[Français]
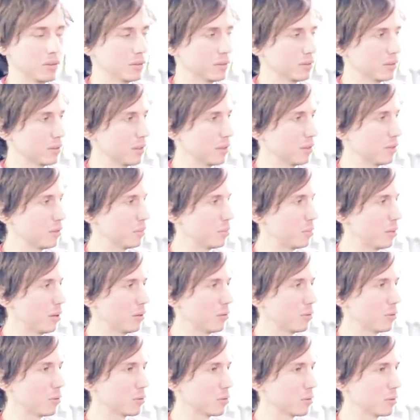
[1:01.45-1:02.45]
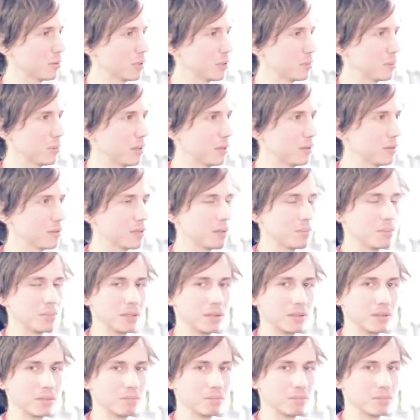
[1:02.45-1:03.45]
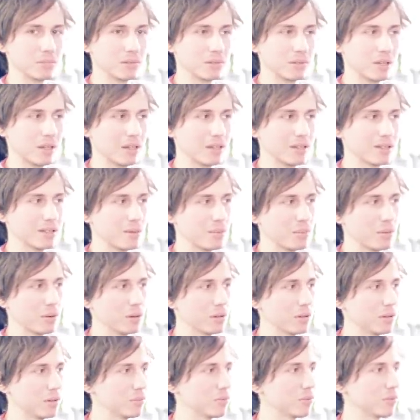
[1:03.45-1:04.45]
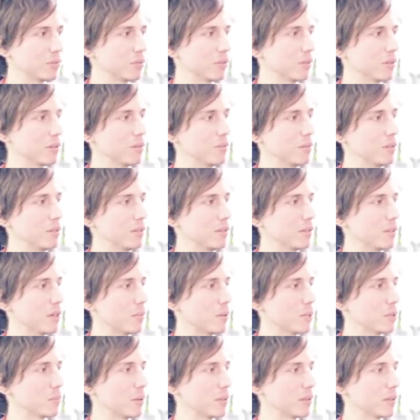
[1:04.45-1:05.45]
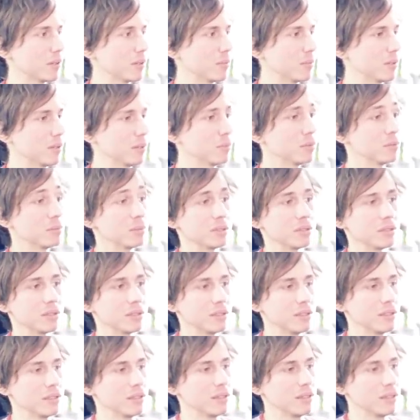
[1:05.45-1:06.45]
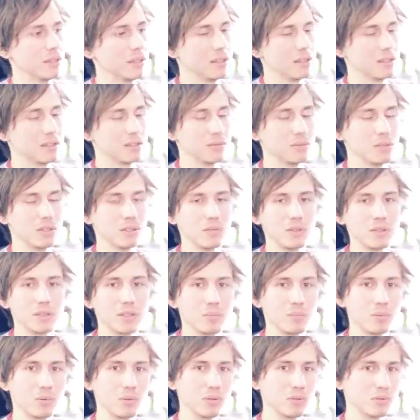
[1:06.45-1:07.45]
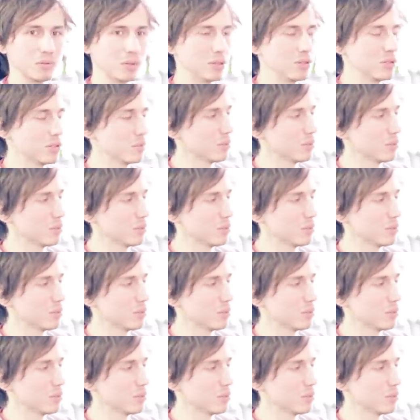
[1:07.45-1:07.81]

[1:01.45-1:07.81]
Euh, quelque part, le retour d'expérience, c'est pas très important, puisque à la limite, si ça marche pas très bien, bon bah, si vous avez fait ça pour le fun,